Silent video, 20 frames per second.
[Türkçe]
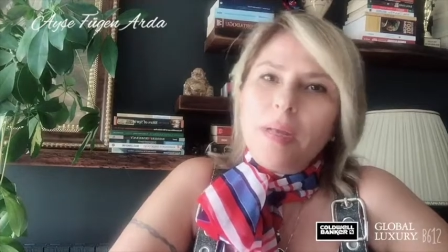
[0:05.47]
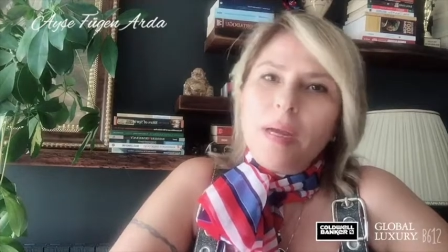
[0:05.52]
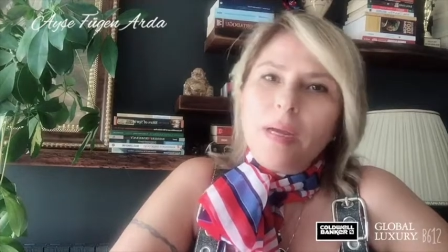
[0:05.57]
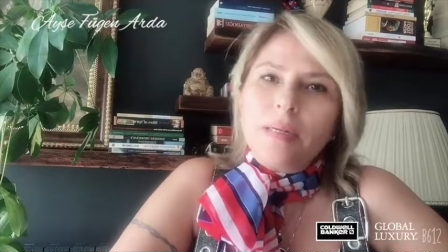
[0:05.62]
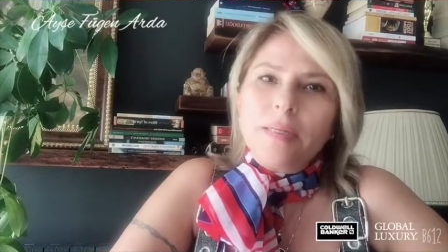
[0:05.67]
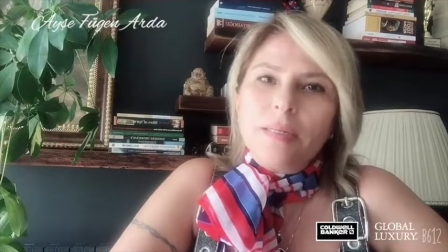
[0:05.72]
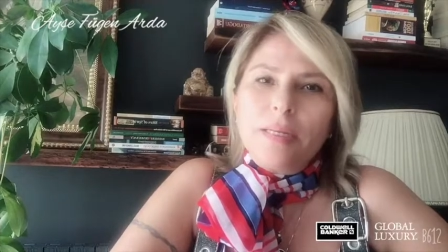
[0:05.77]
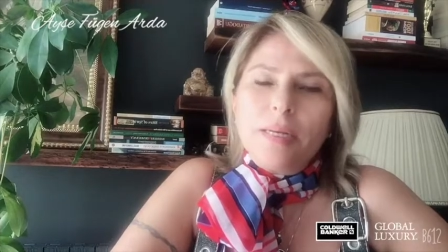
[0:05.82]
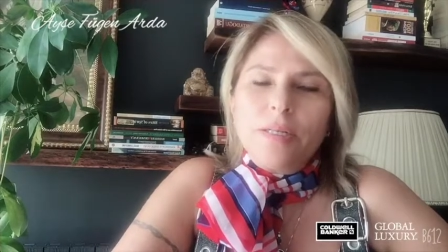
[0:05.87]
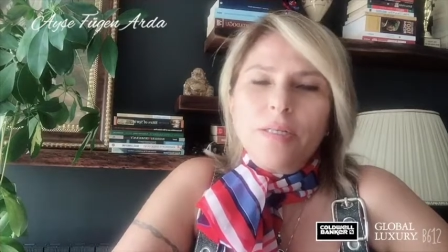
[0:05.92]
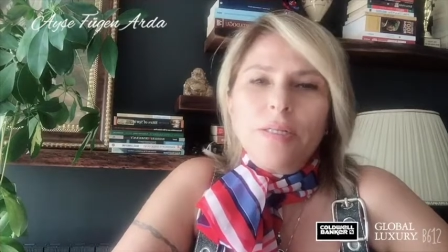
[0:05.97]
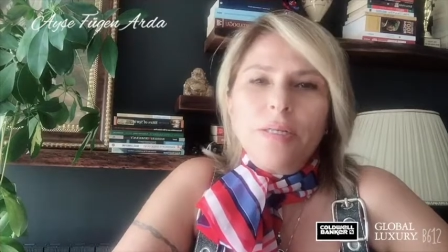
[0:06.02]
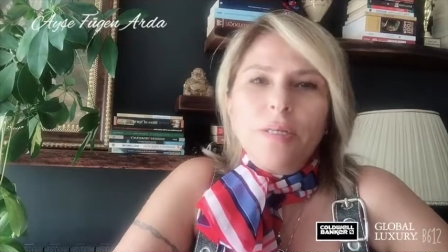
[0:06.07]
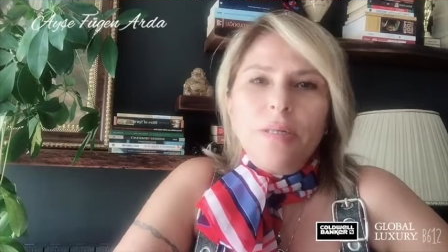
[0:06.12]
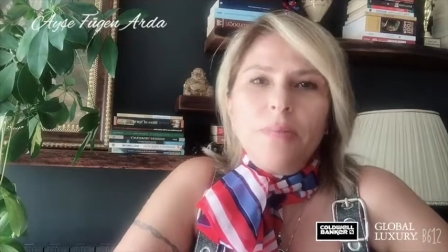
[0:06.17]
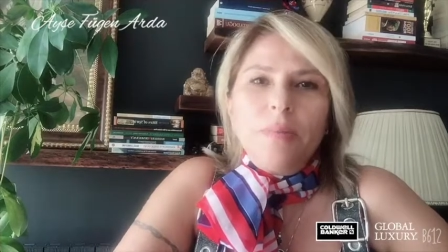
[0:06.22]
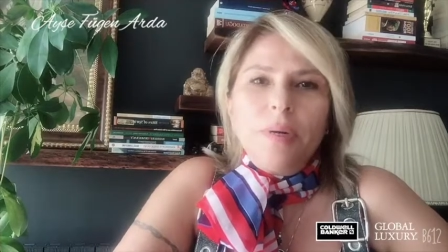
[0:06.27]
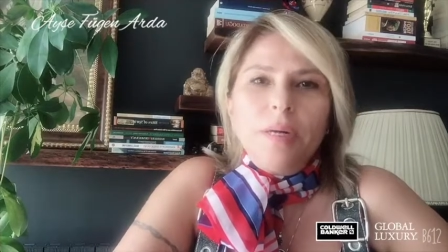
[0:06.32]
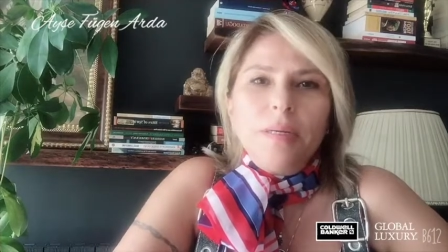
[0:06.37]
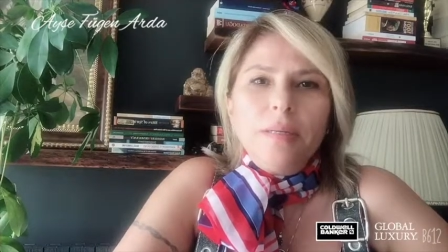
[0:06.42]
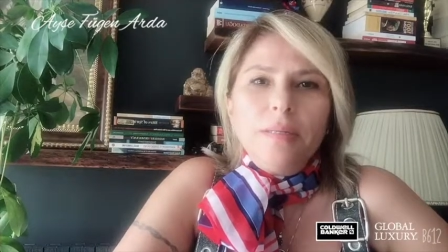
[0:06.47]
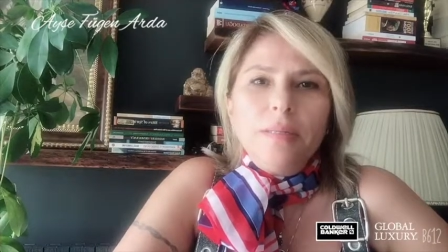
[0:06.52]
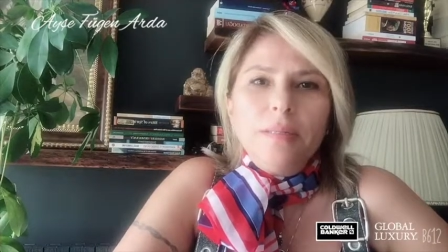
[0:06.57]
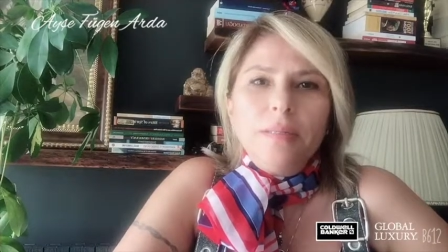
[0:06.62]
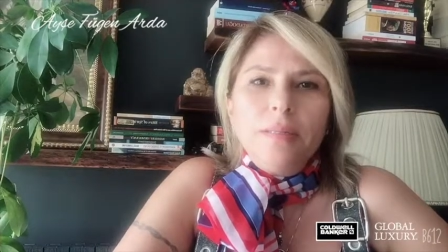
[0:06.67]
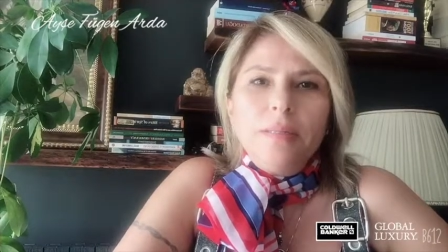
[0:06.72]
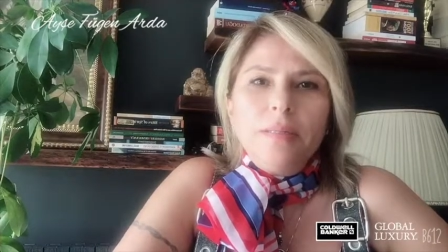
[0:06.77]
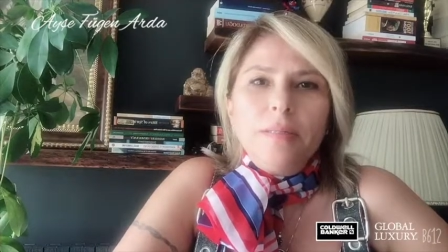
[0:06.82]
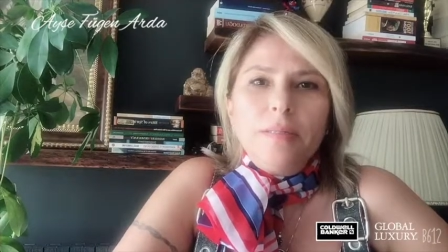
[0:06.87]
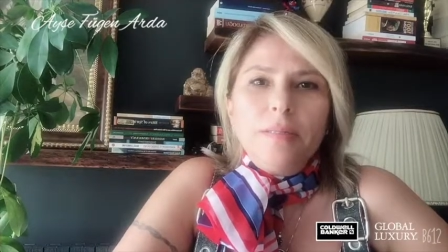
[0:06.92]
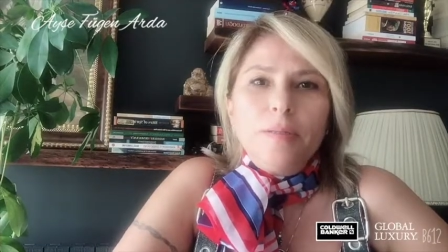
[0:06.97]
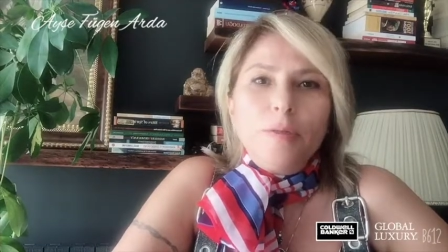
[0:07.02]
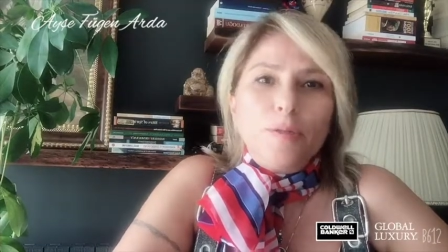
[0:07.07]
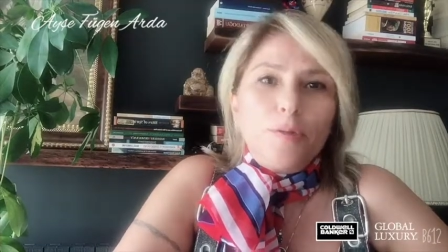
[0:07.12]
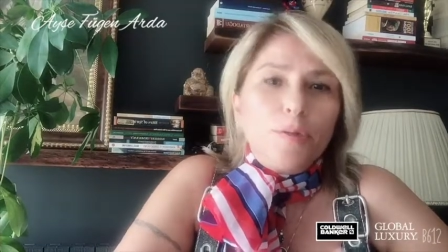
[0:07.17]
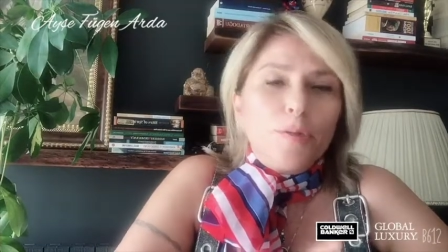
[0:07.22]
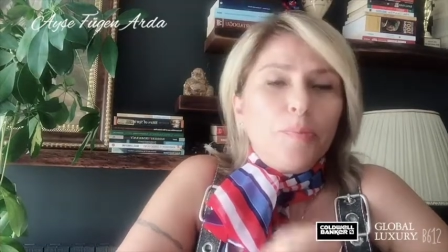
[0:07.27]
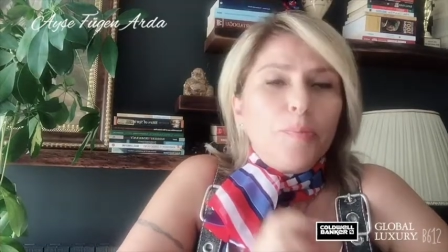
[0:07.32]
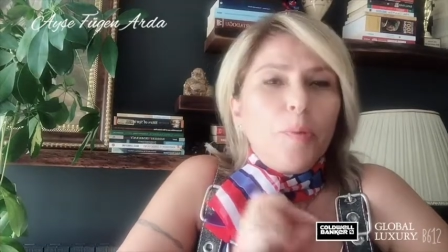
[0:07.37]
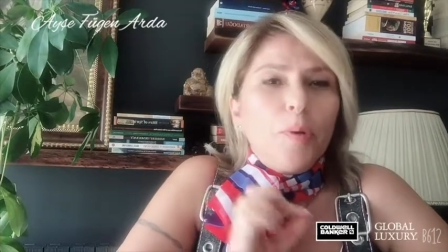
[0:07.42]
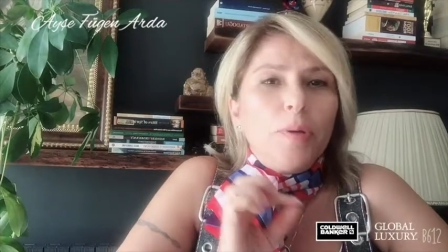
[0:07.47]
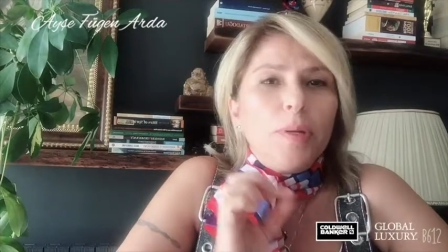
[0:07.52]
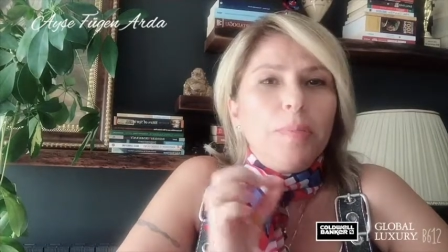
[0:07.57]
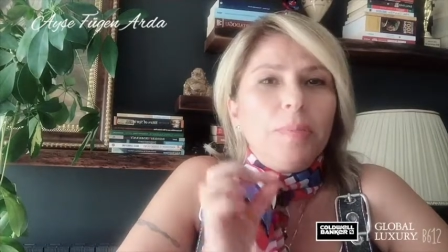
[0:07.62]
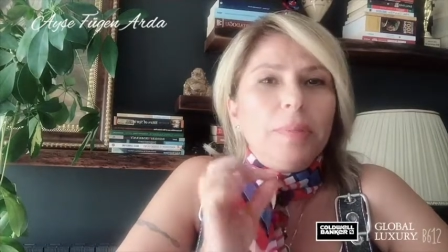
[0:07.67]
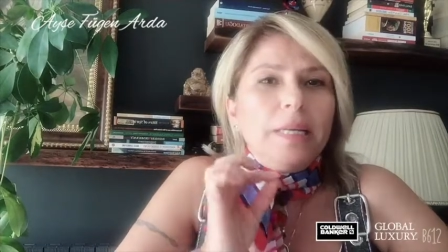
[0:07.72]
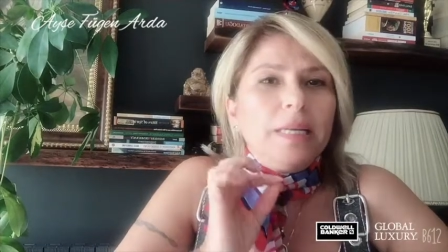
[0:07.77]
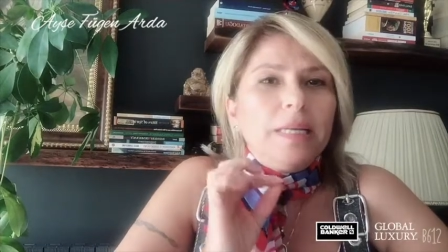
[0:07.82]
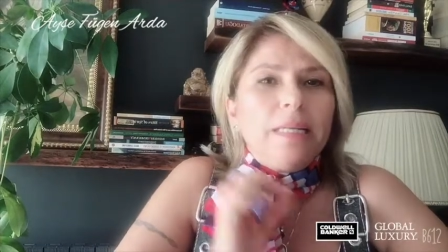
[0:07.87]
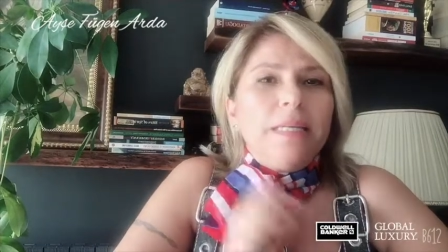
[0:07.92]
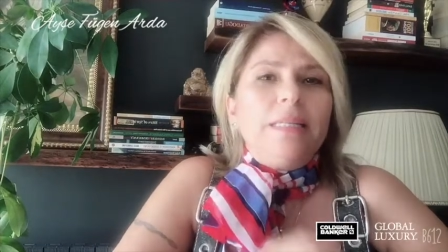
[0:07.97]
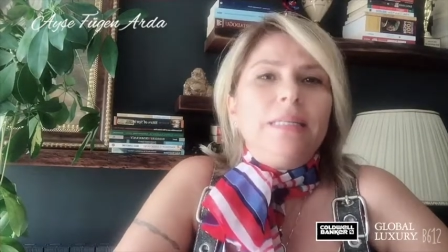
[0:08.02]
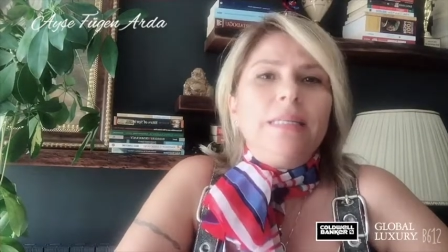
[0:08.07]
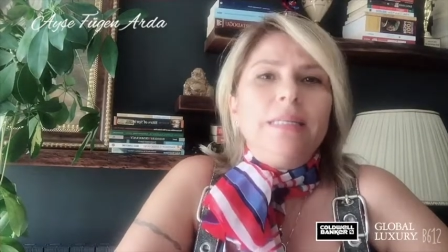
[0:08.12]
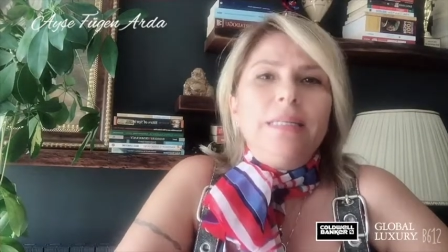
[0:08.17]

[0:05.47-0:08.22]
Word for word: arkadaşlarıma küçük böyle minik